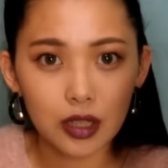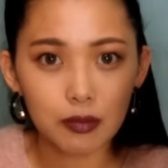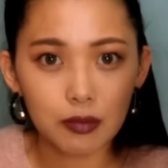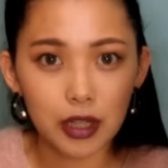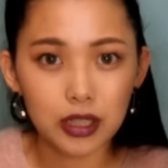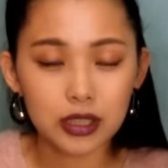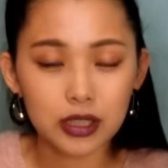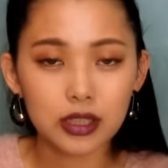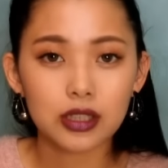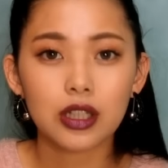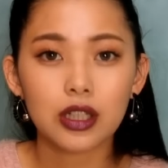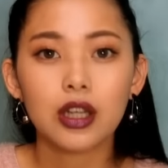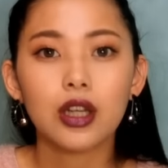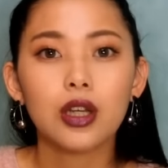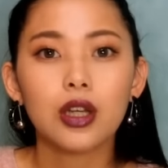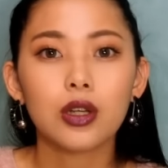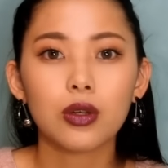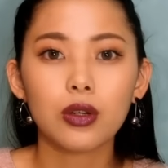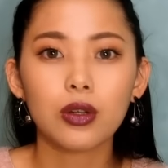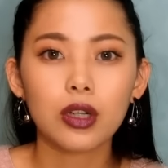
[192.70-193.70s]
ます
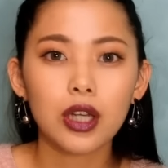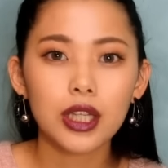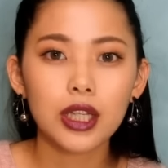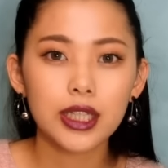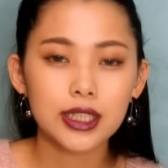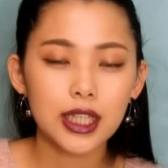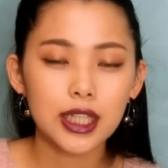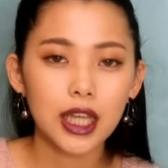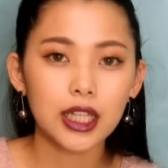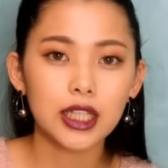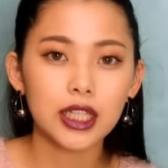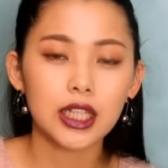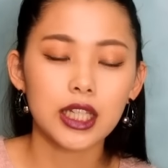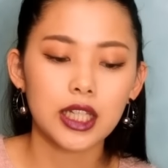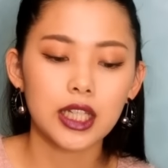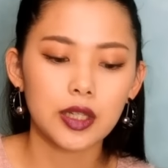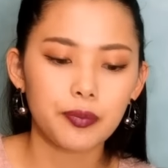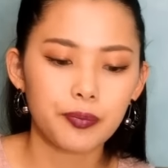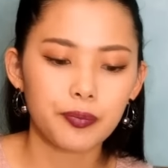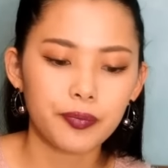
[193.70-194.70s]
これはね最
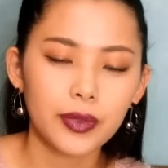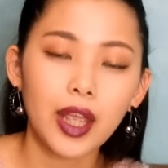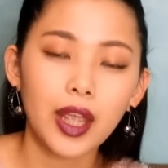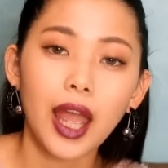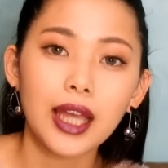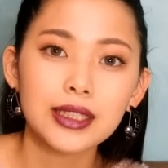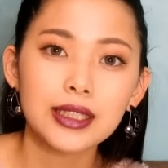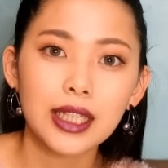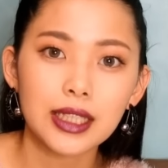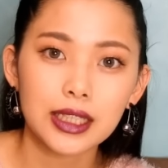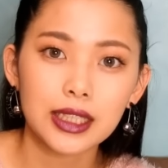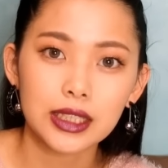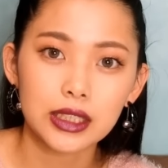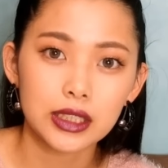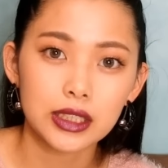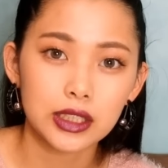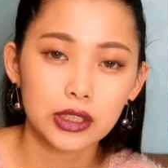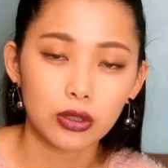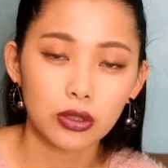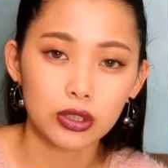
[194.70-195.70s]
近朝に
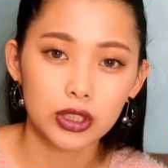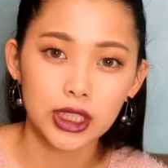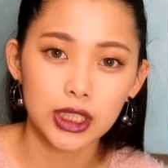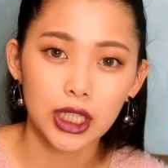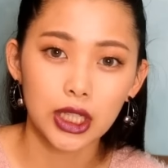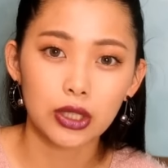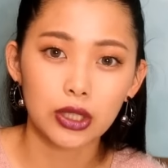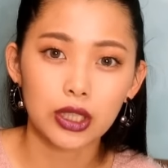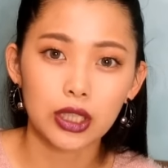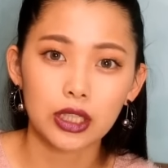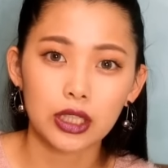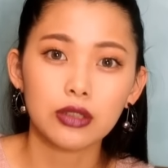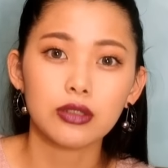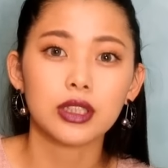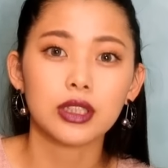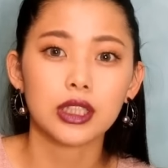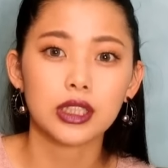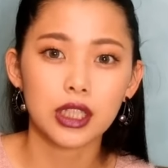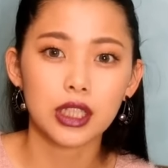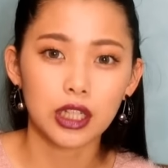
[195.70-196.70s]
使用しているん
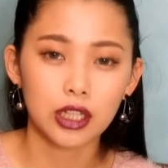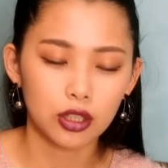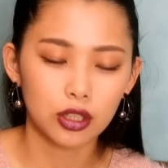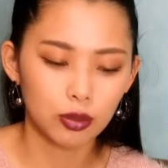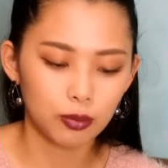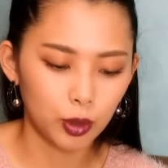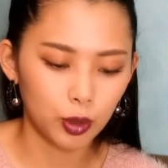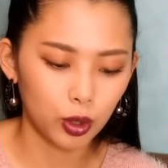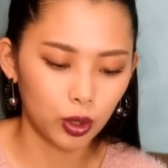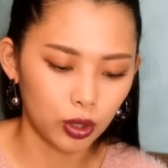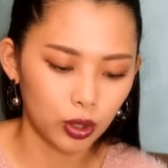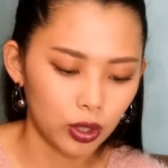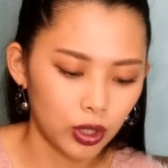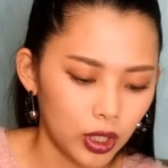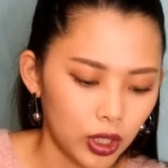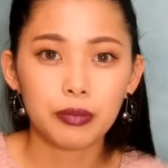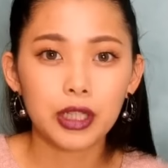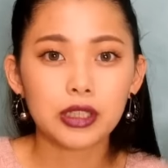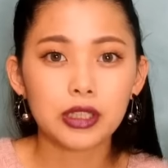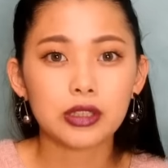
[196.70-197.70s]
ですけれども
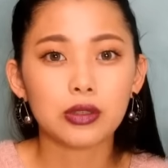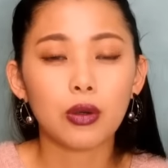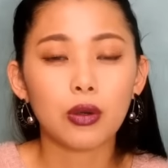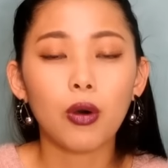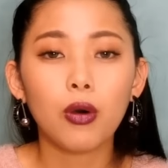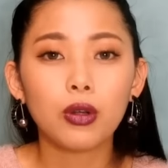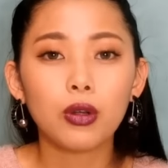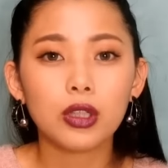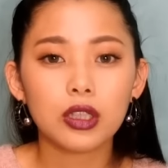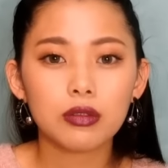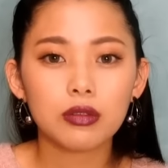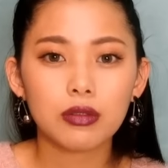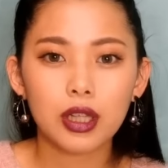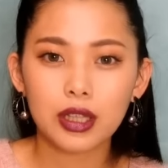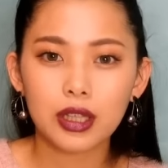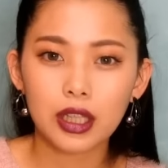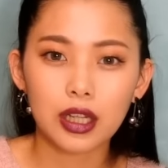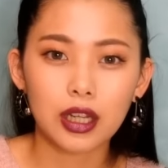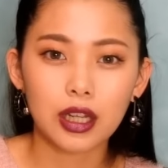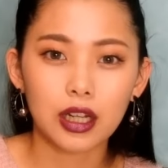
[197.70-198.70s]
まずオールインワン
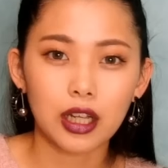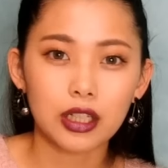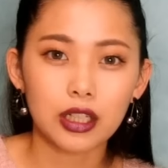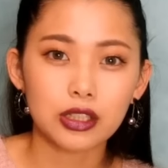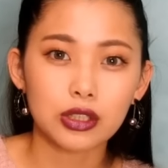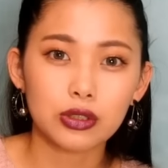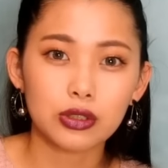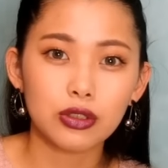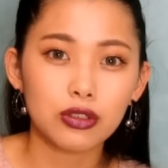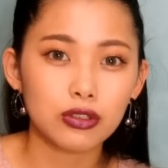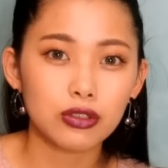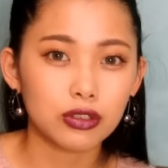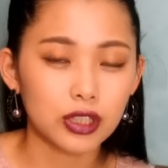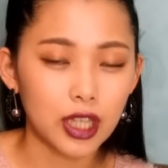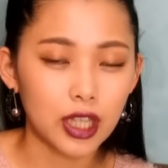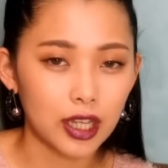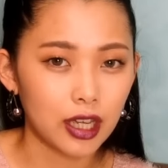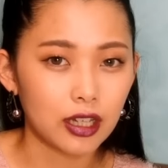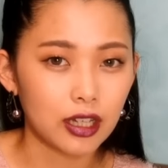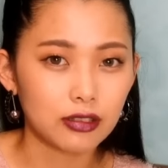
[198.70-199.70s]
だからすごく手
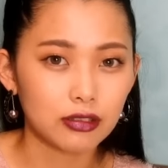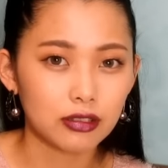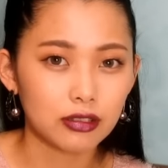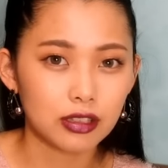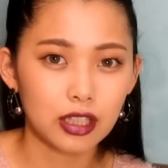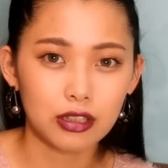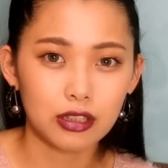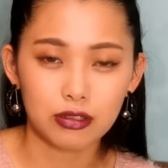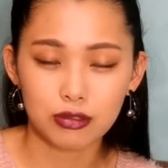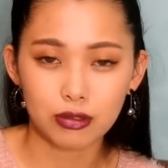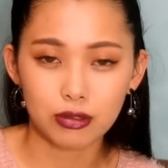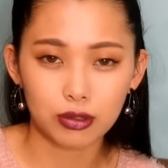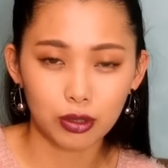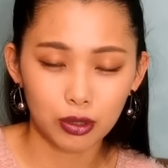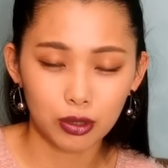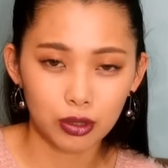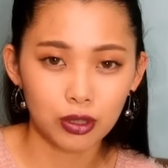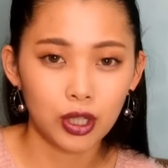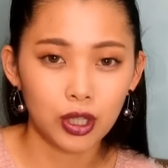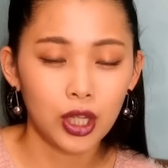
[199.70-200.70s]
軽っていうこと
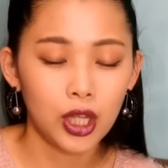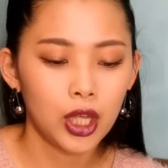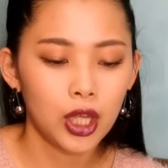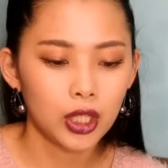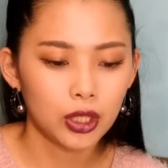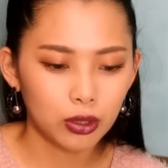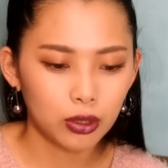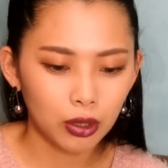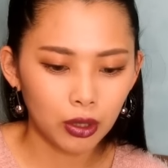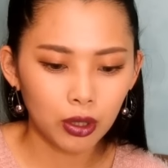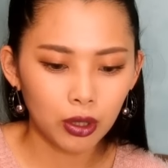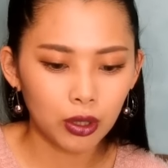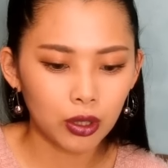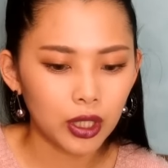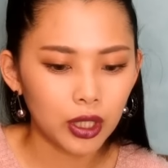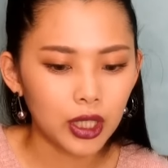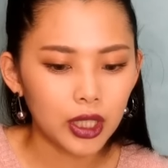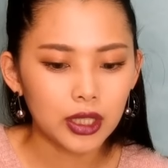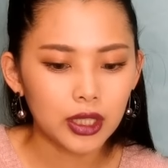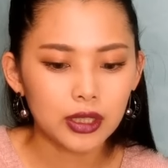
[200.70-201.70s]
と
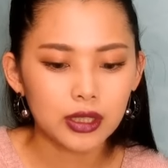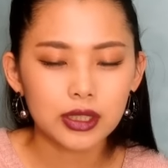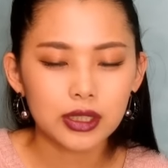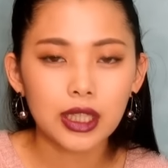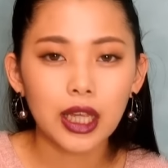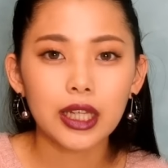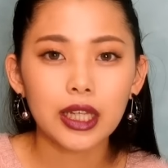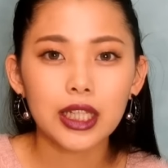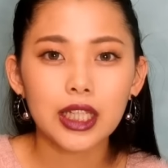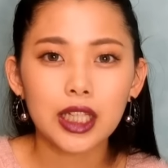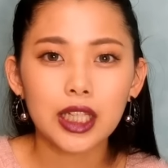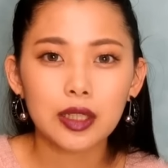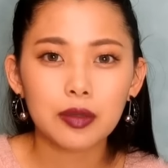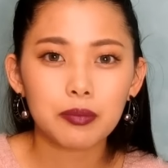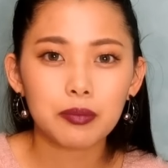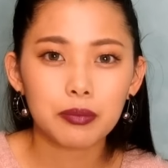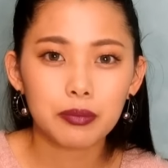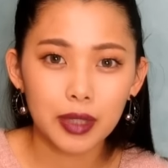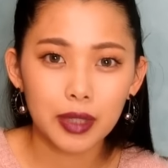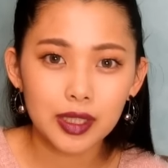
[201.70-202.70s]
最近
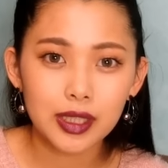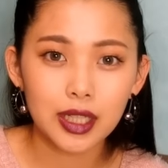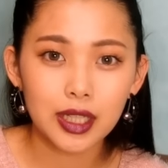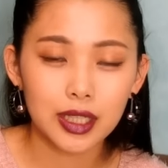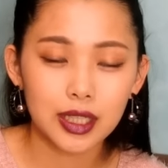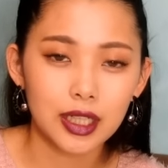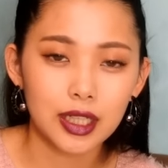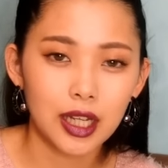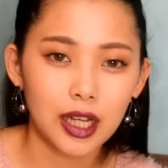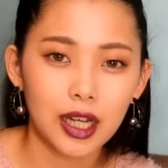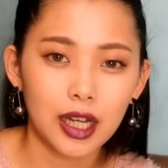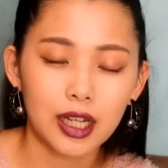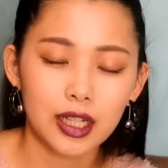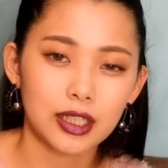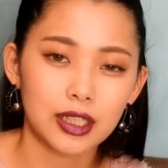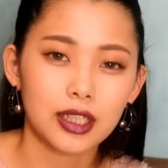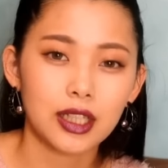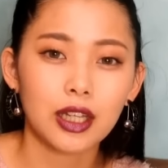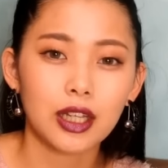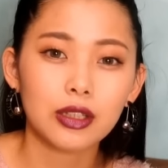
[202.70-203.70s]
まさきが
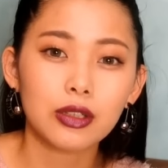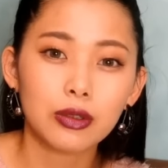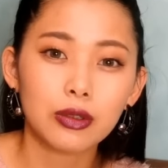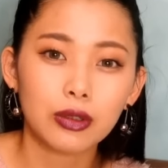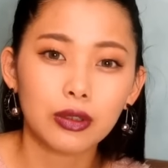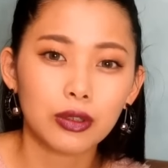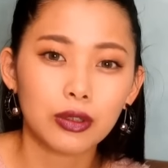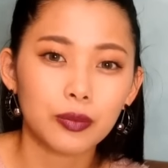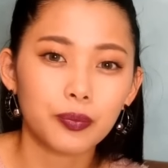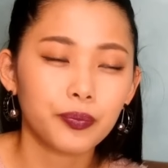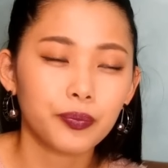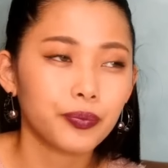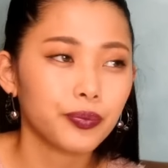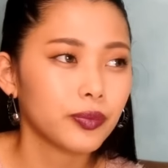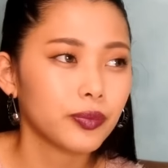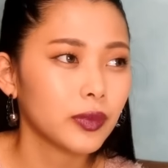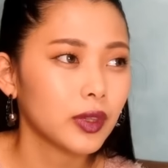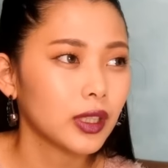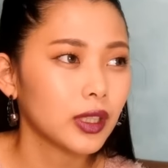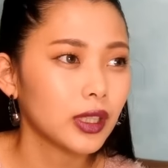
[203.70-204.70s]
結構
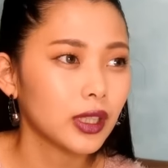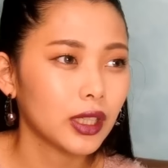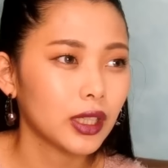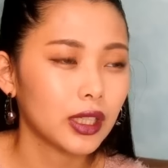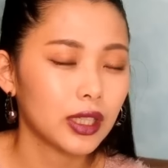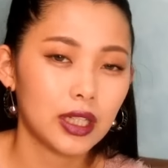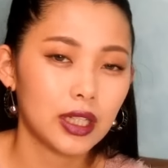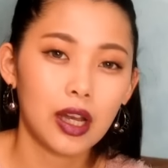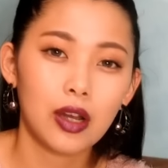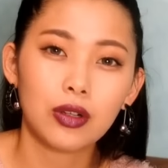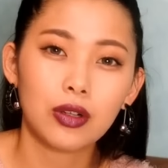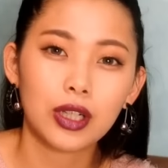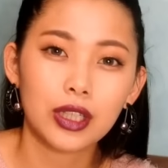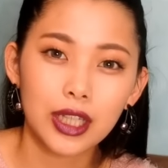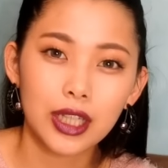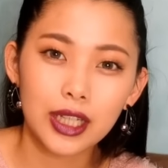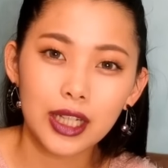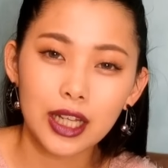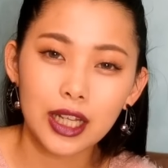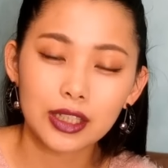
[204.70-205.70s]
顔が
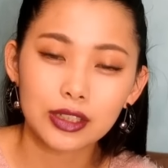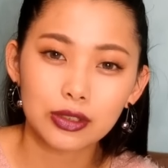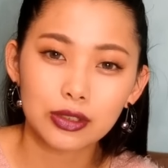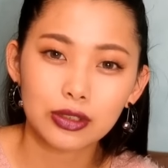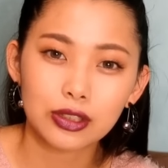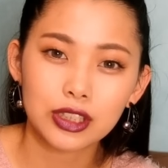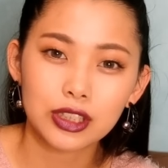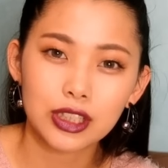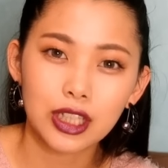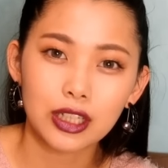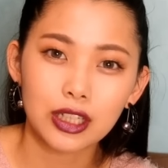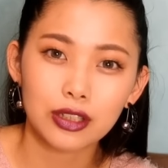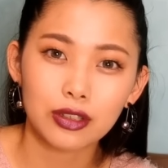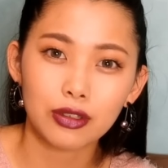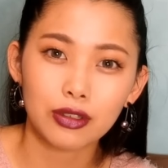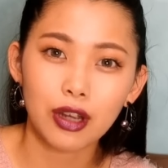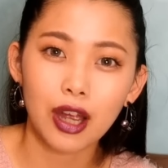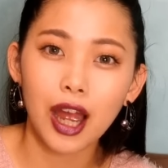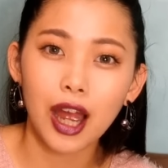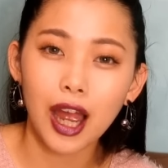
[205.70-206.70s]
ね乾燥したりと
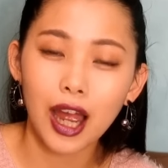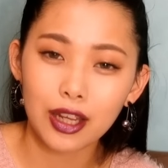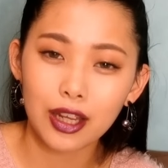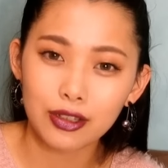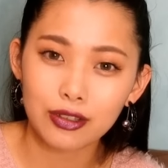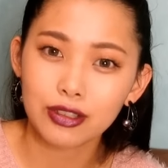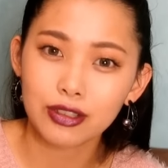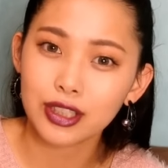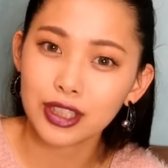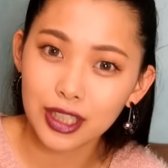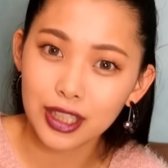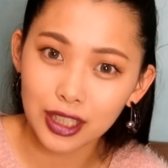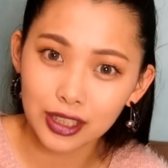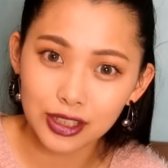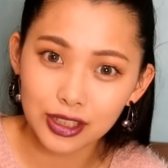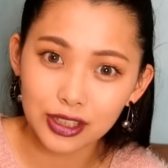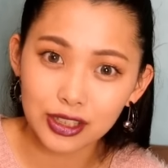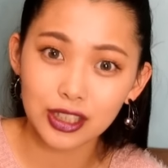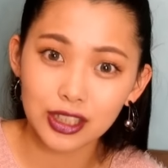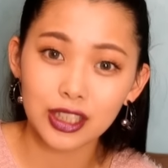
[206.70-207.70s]
かああいういかつ
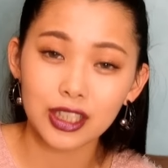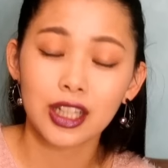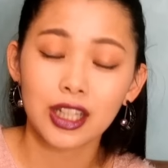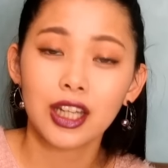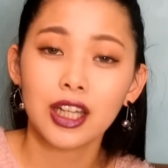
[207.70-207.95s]
いね